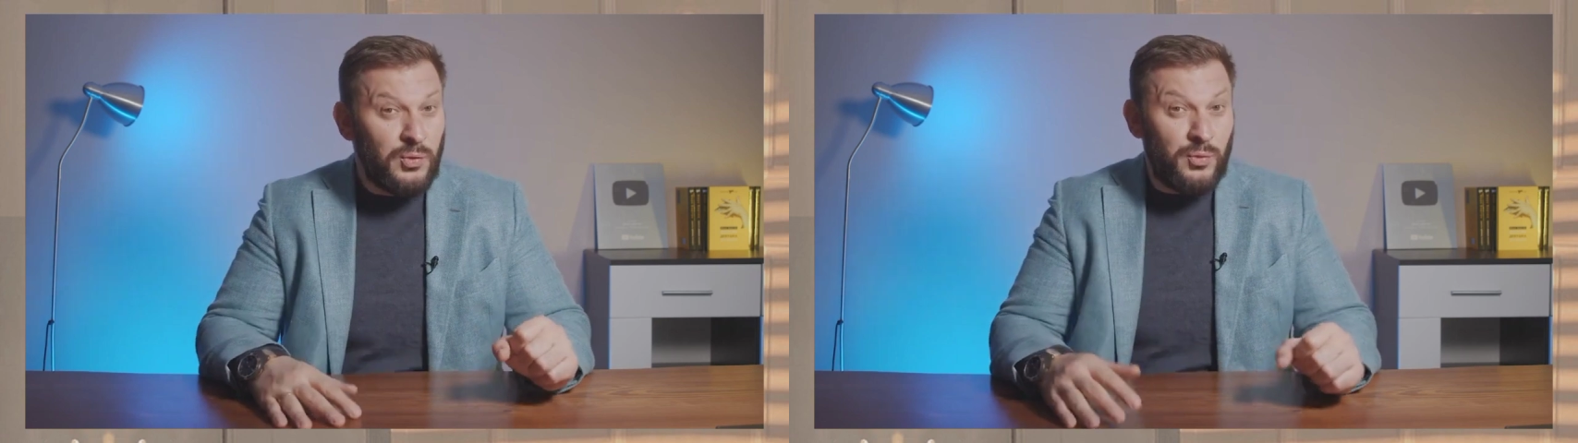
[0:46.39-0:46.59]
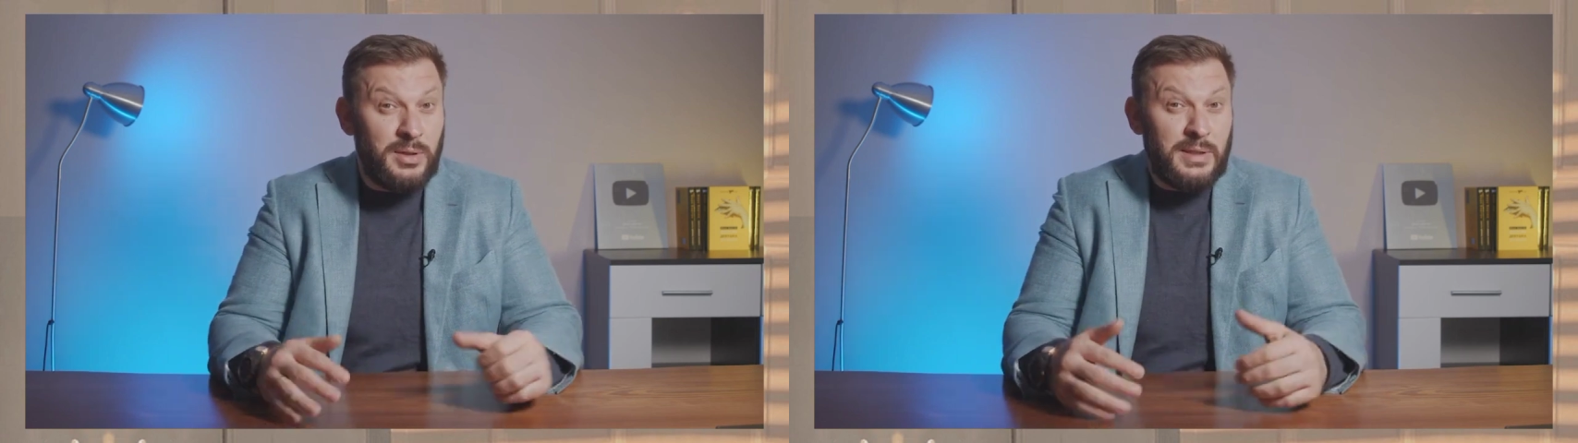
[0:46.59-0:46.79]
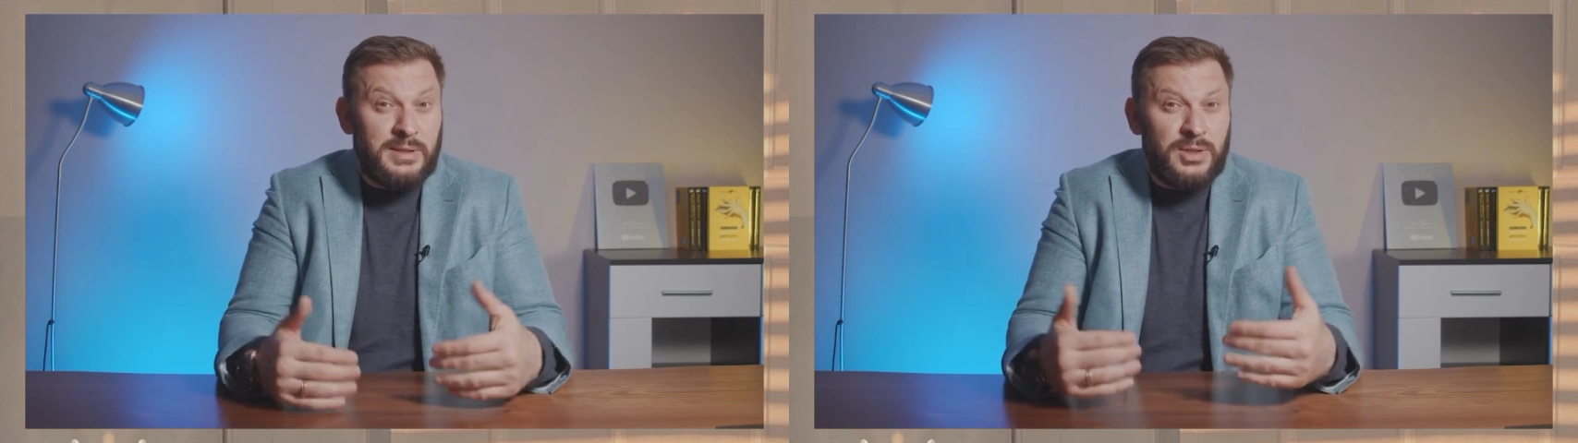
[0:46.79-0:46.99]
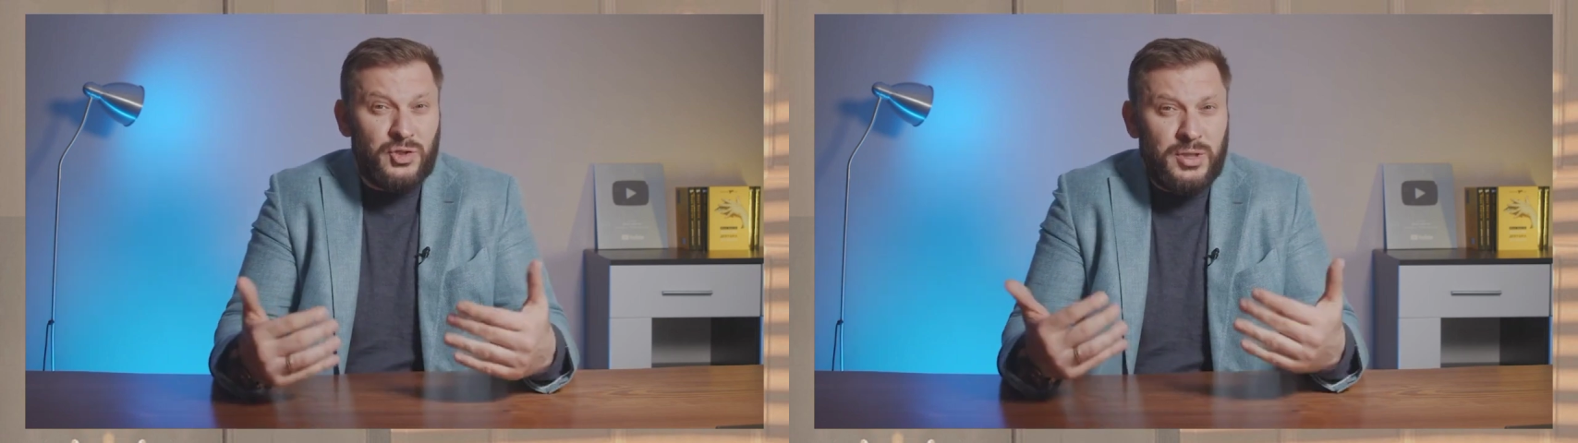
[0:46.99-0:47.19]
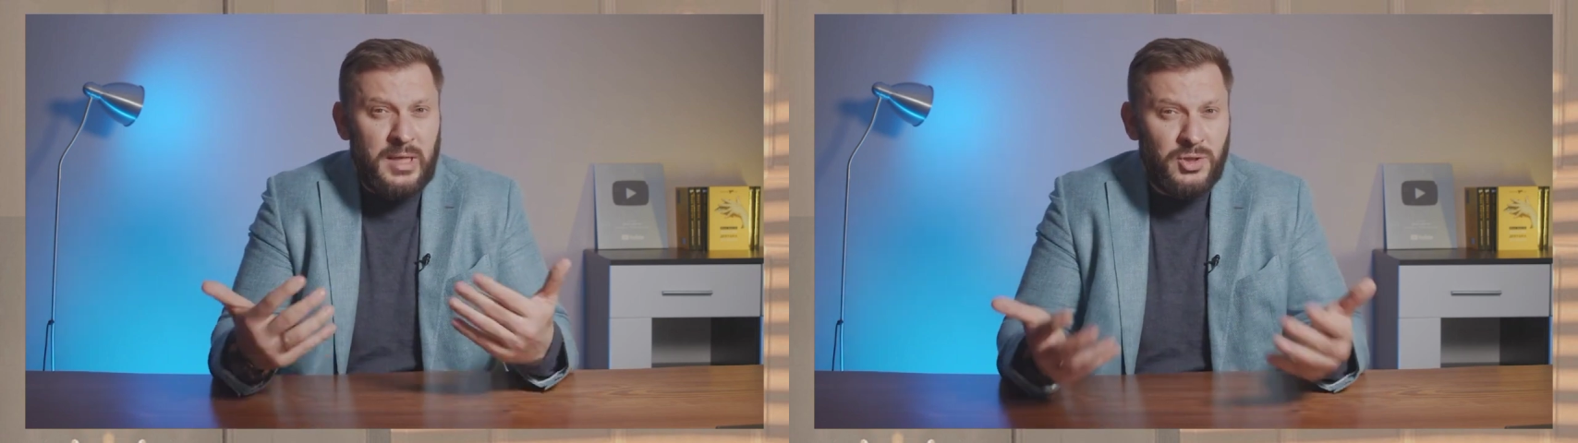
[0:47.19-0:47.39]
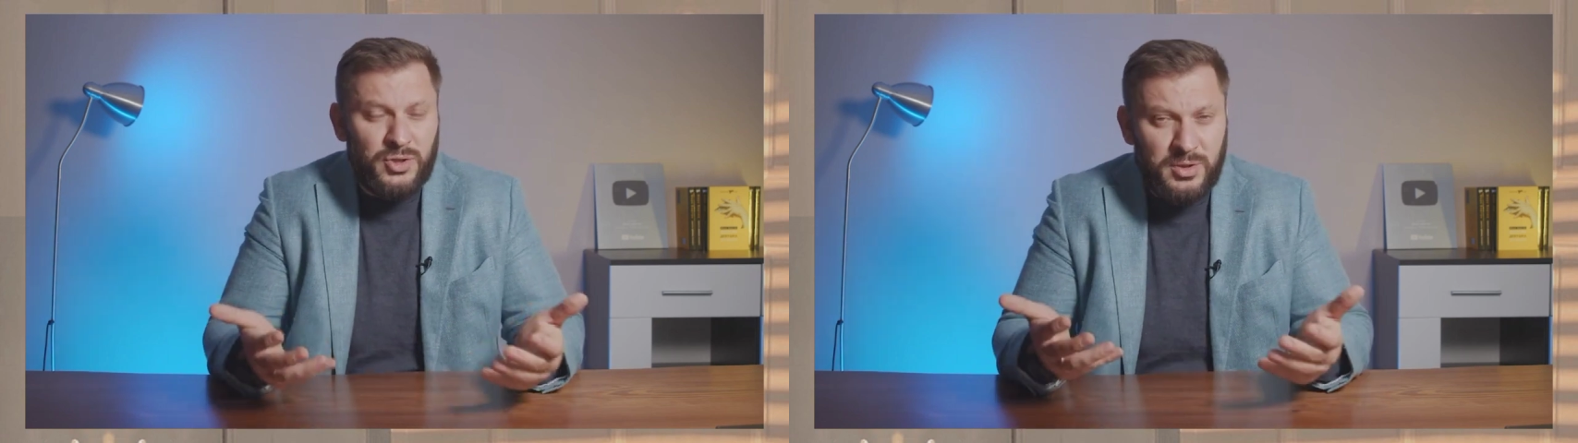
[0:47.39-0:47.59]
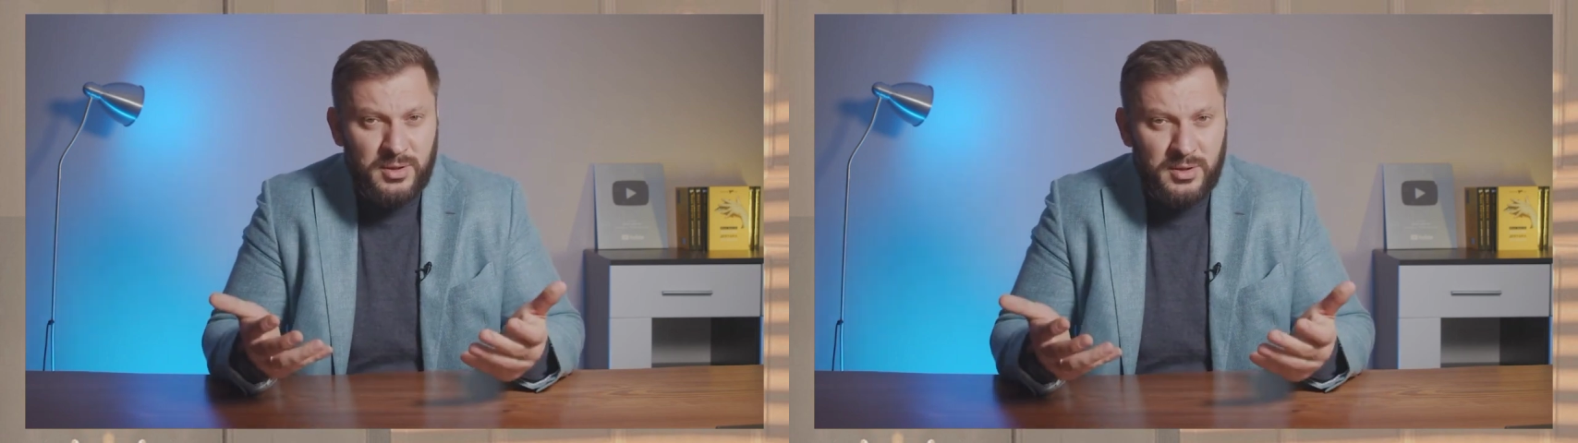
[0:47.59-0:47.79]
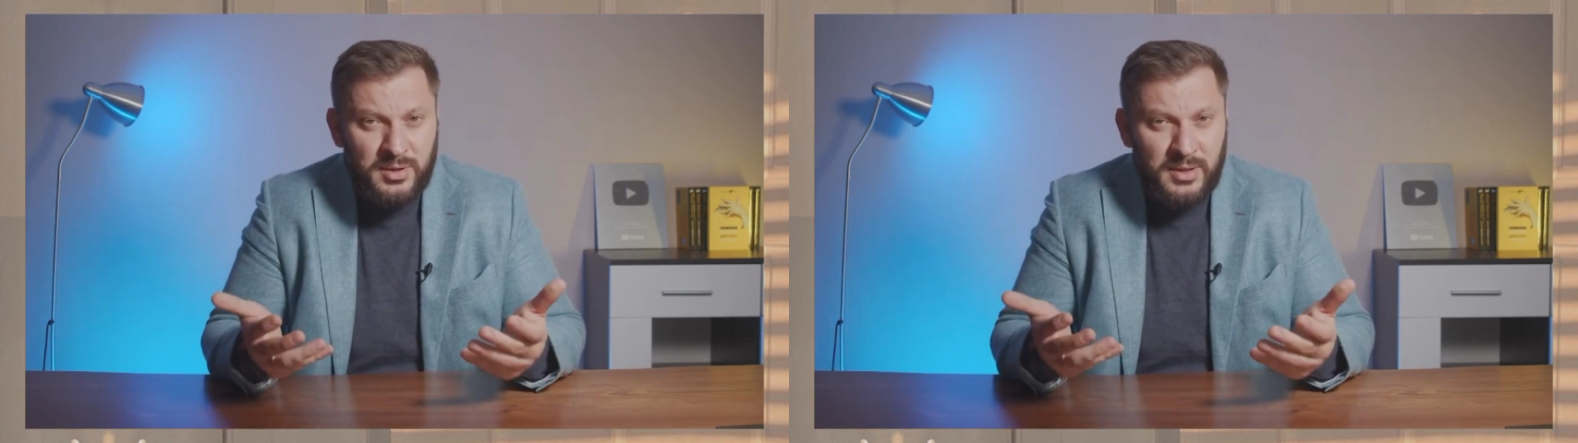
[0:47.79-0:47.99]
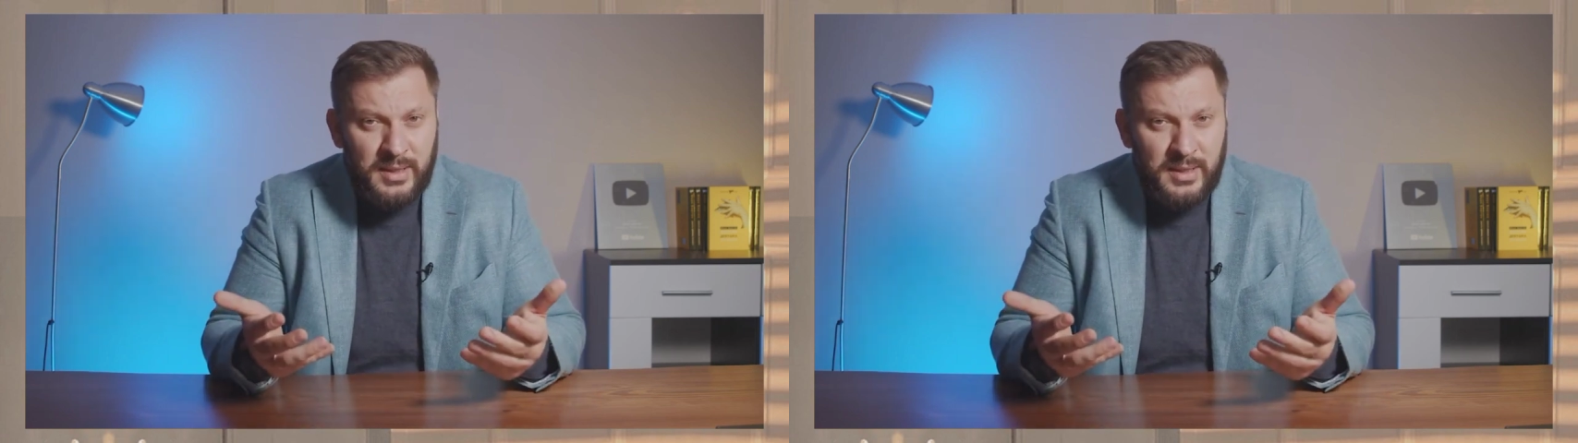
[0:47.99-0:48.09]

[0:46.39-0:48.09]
Но есть и женщины,